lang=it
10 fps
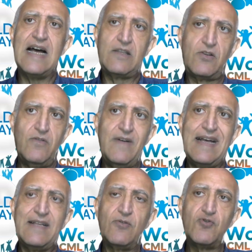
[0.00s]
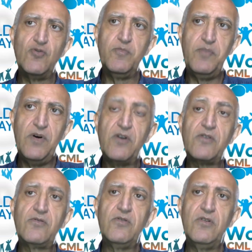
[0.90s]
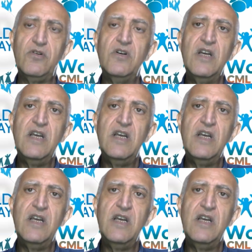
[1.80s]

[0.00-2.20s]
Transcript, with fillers: ha trovato supporto